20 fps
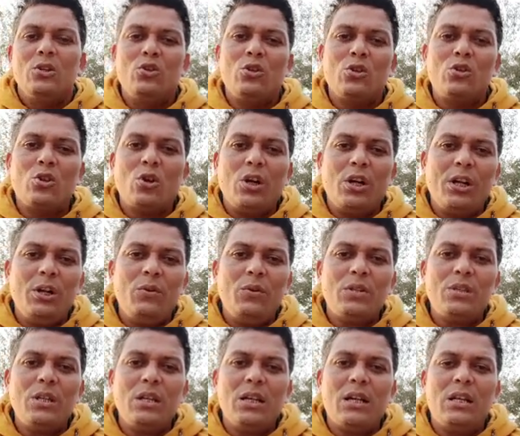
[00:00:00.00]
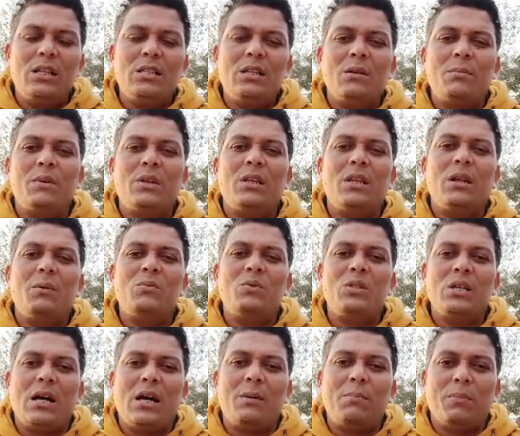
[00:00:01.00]
जो शॉर्ट ड्यूरेशन कल्चर मतलब
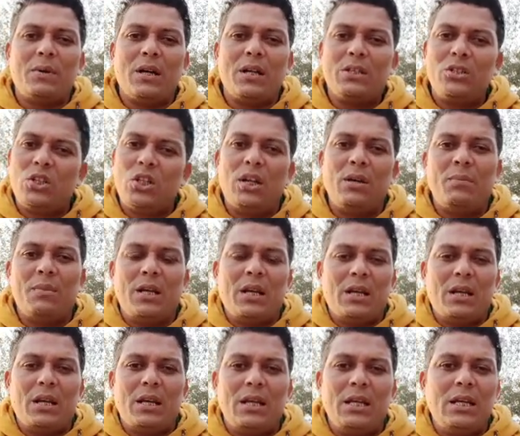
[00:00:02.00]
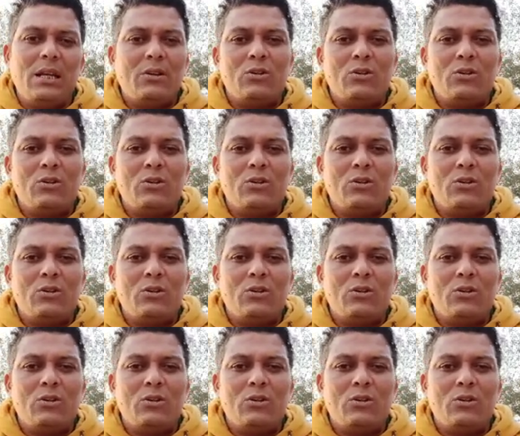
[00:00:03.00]
चार पाँच छः महीना